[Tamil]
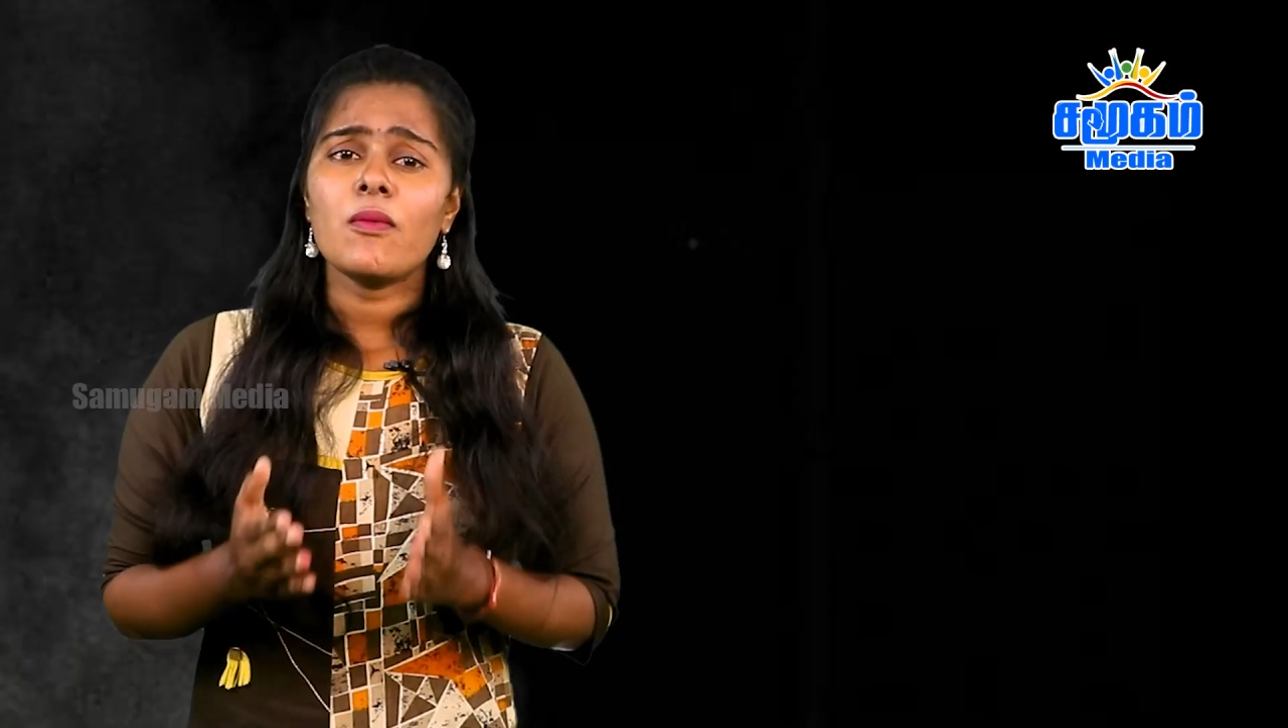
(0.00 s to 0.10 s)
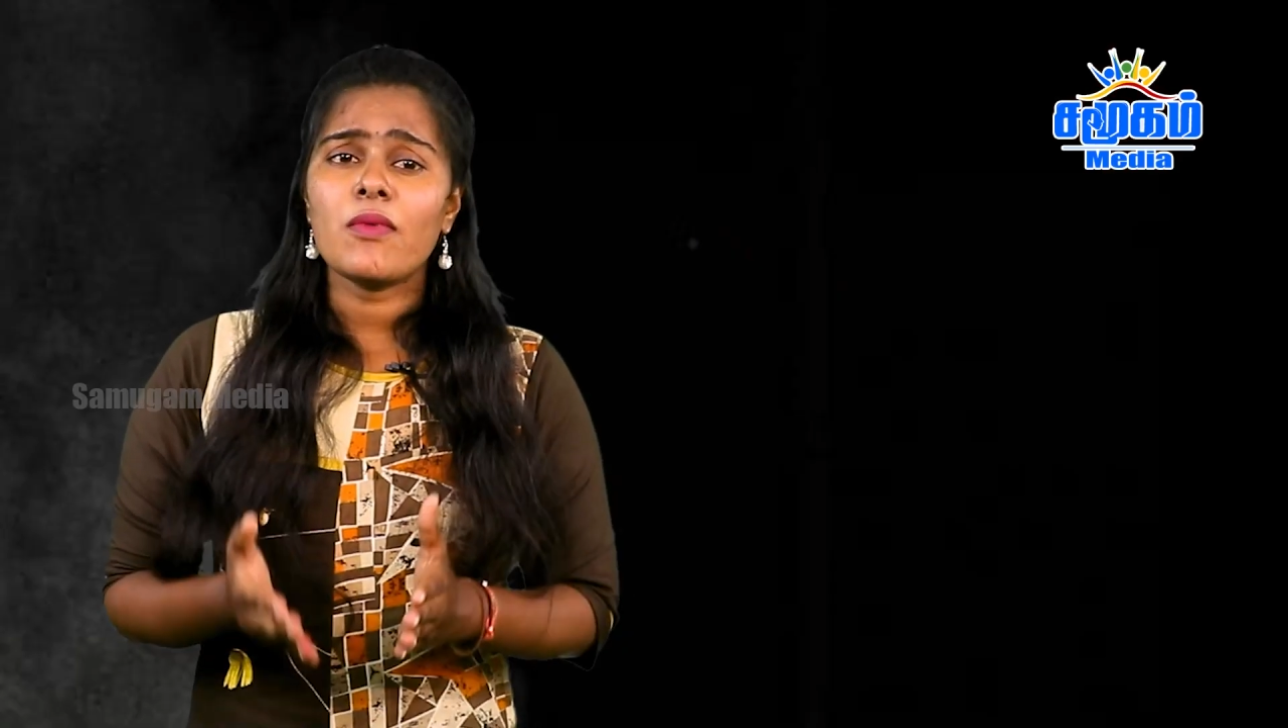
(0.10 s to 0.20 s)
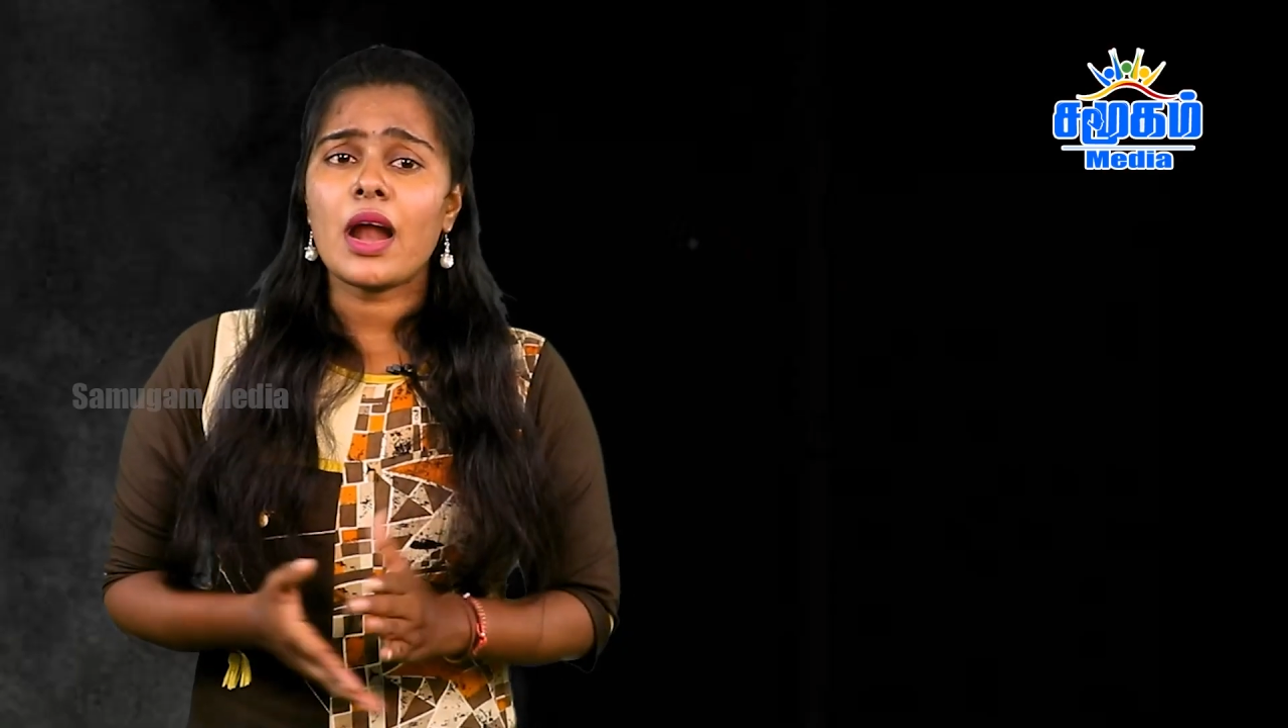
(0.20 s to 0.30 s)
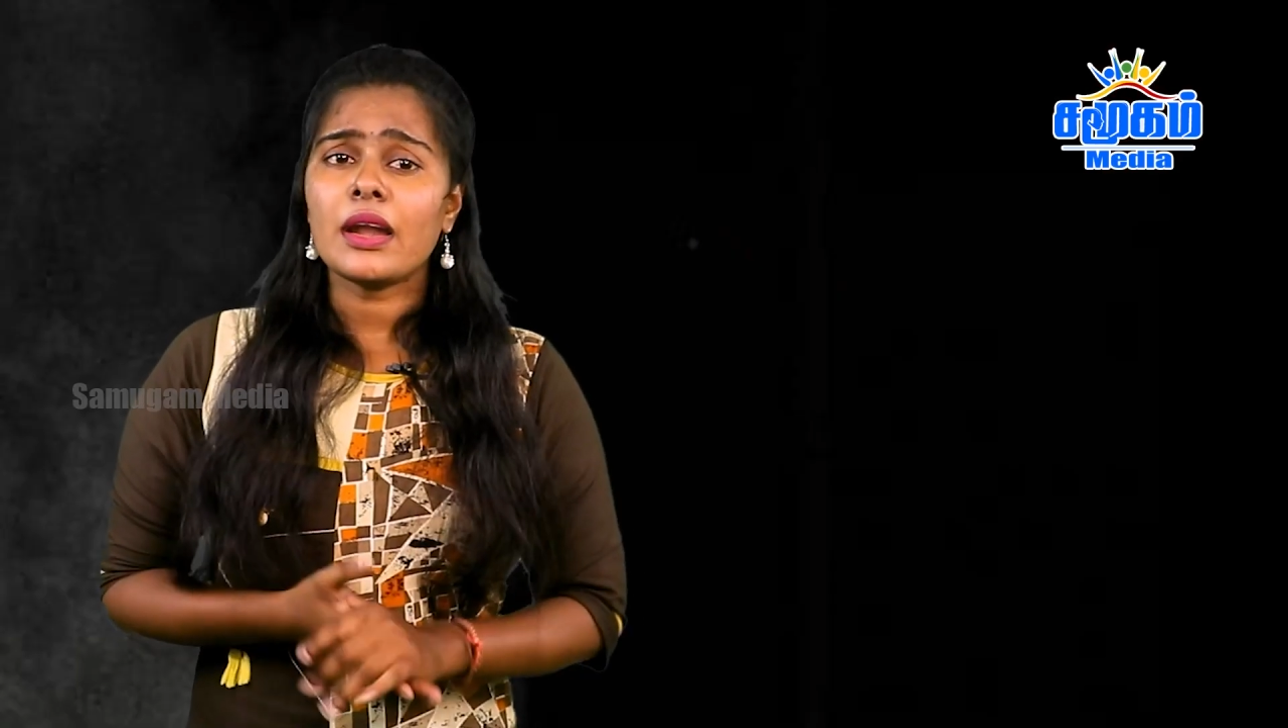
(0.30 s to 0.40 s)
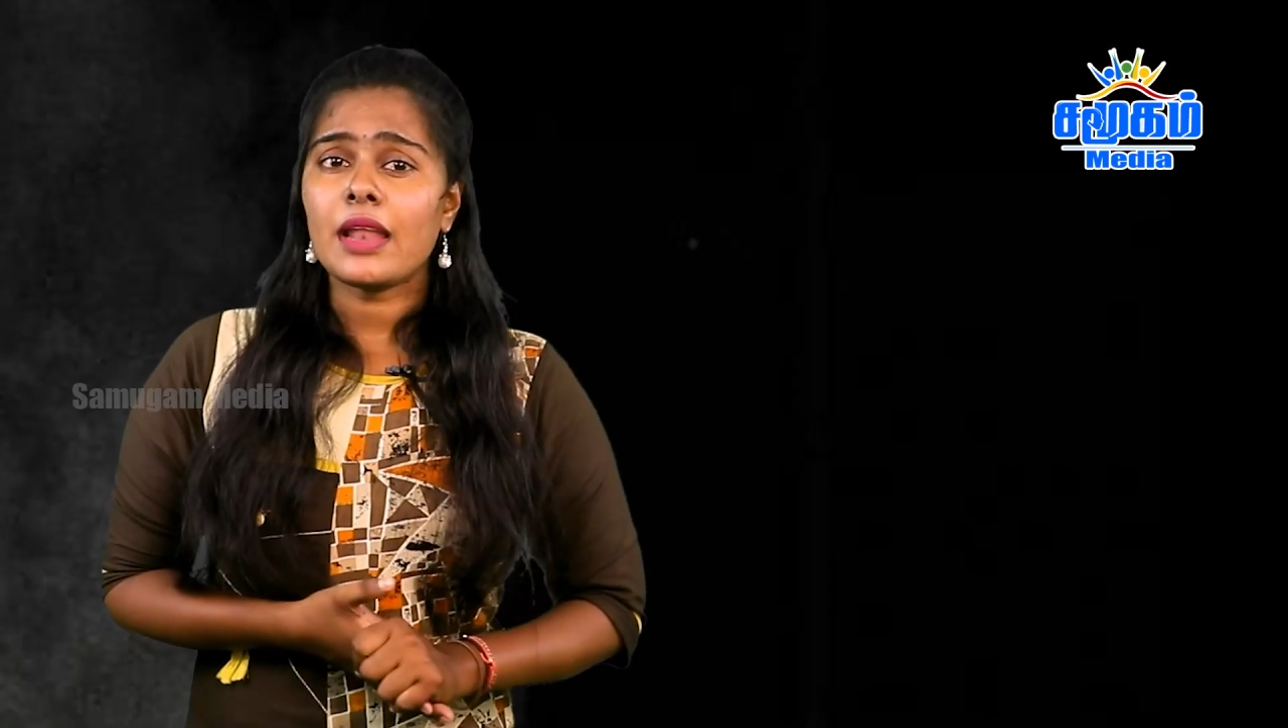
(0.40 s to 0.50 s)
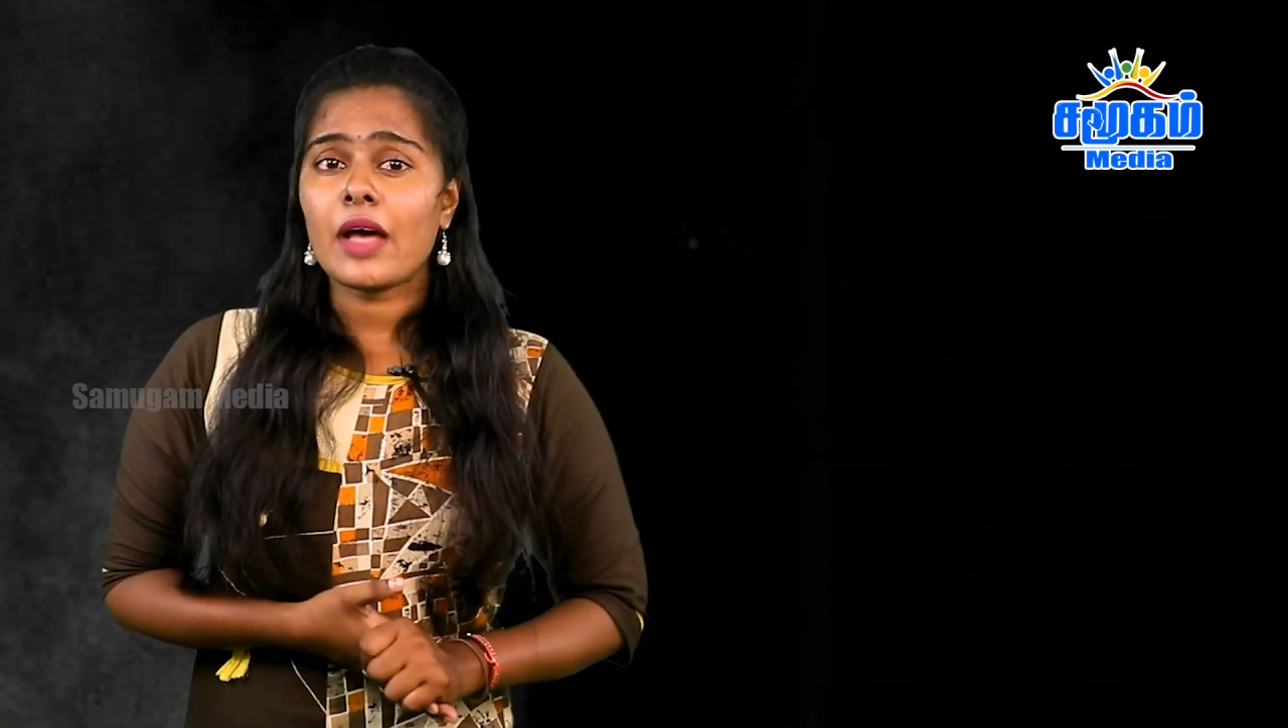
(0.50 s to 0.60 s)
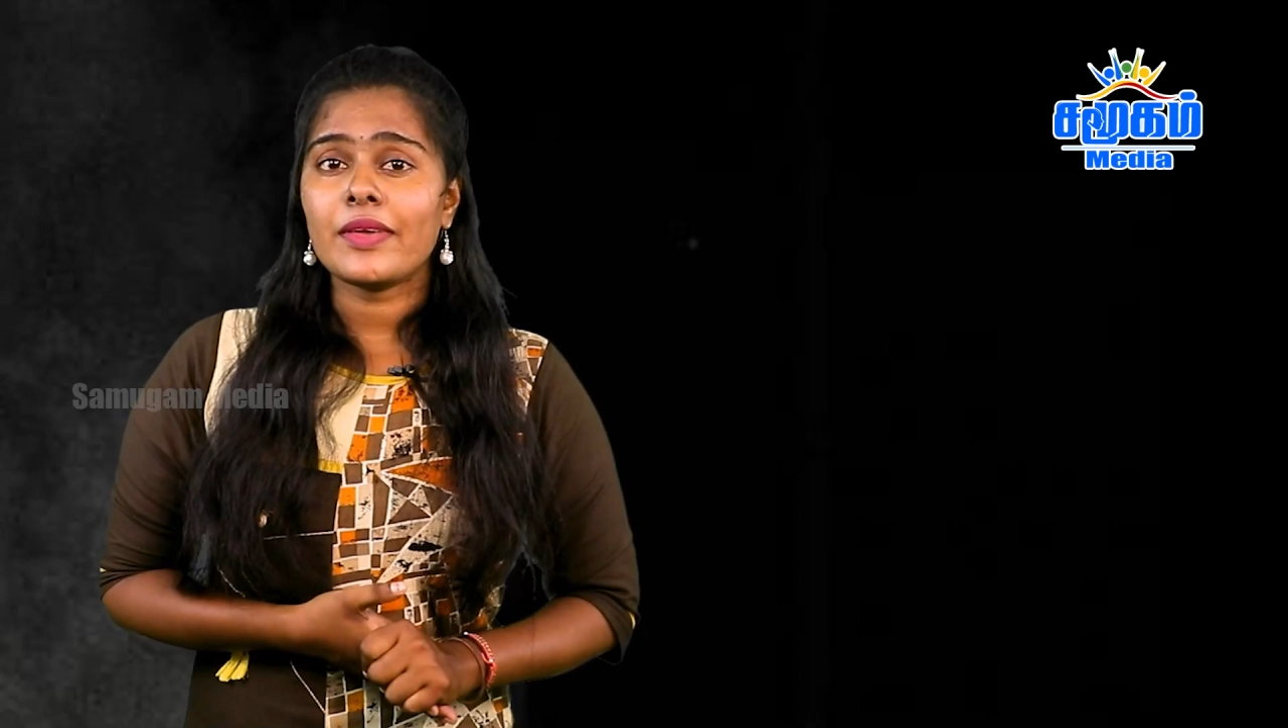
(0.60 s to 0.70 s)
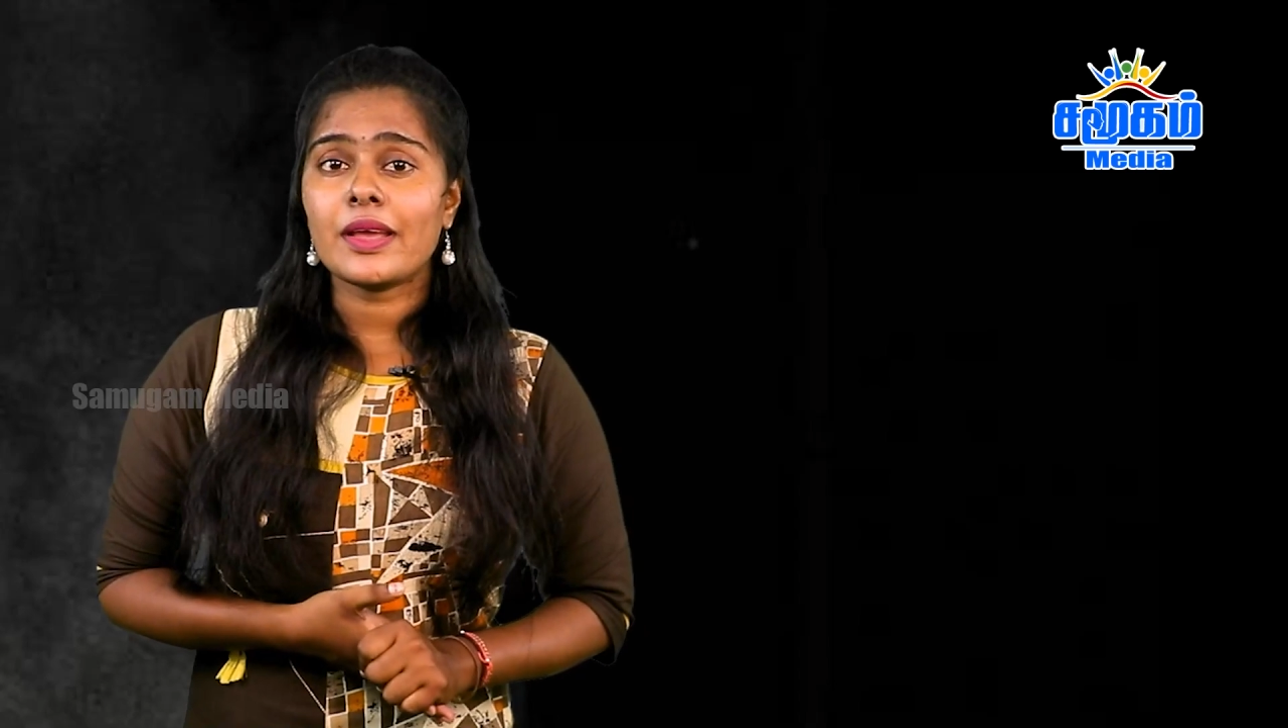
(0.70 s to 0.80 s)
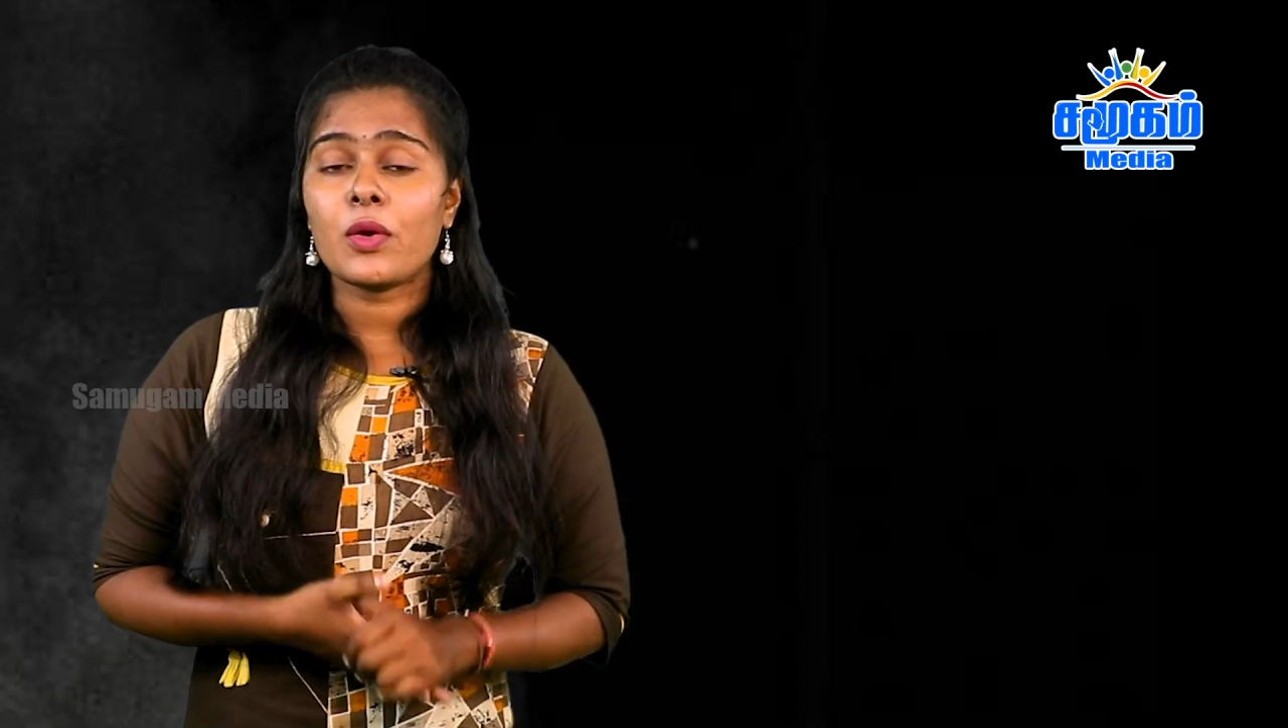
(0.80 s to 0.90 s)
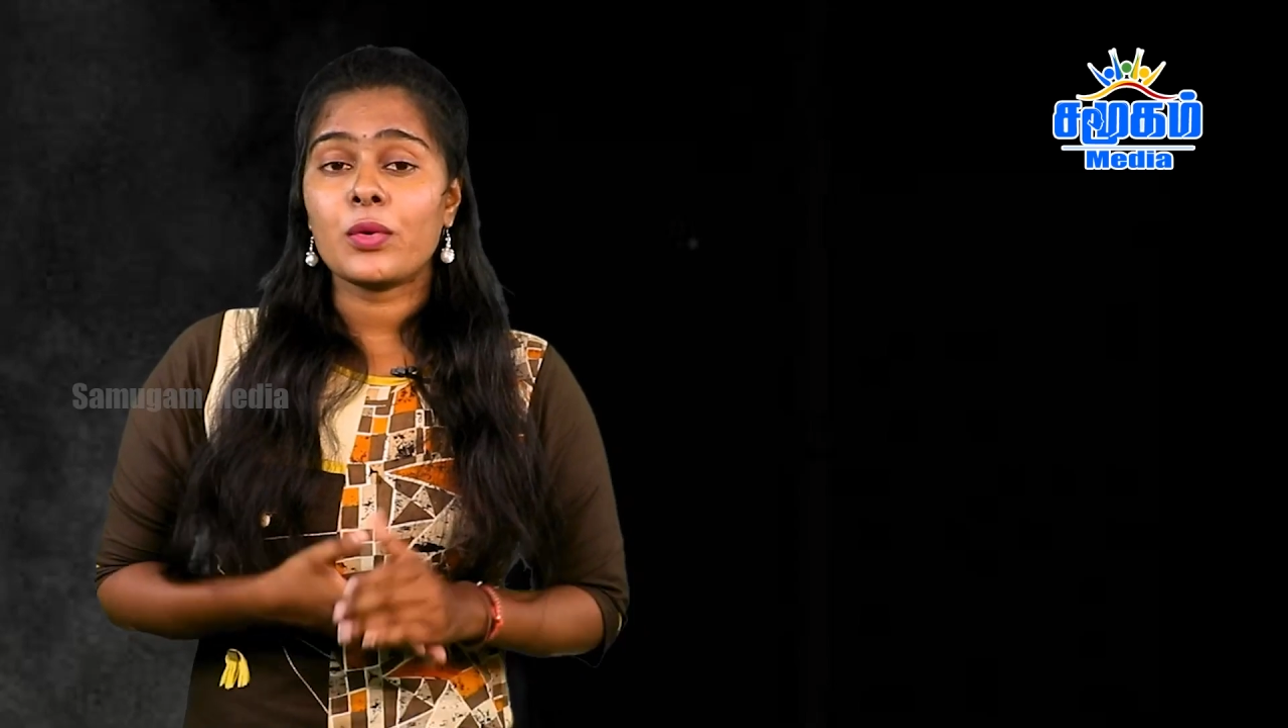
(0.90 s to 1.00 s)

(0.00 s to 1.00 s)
வானலாவிய